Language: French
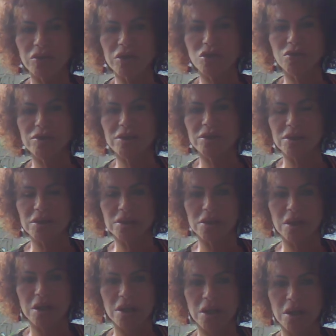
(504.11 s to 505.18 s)
la justice.
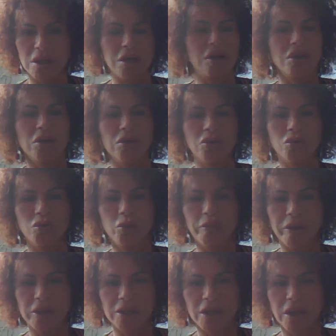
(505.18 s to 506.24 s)
Nos
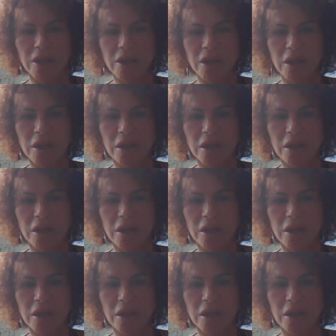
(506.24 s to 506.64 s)
prières,